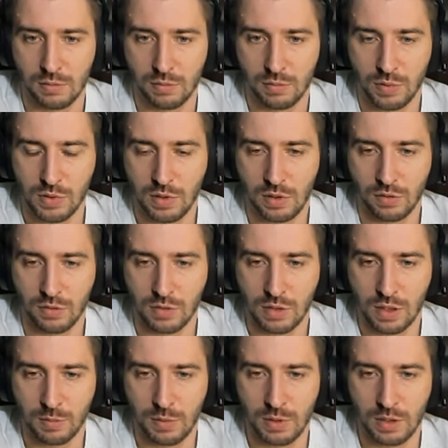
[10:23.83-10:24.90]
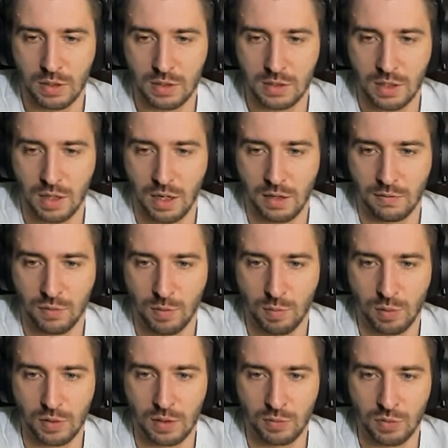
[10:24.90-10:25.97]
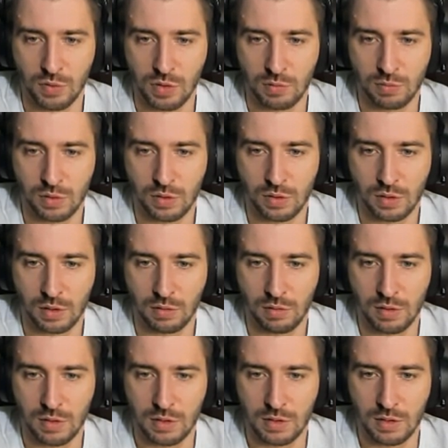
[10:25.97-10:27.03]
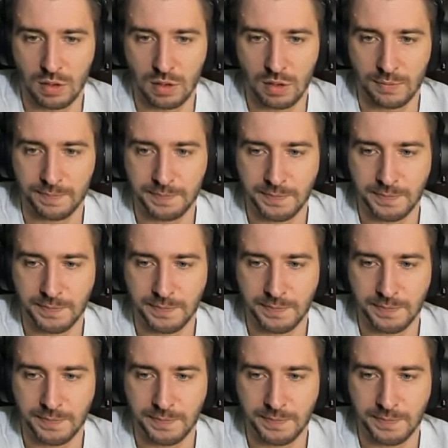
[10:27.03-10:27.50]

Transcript: После того, как мы искали Фобу, нам нужен будет оккулист, да.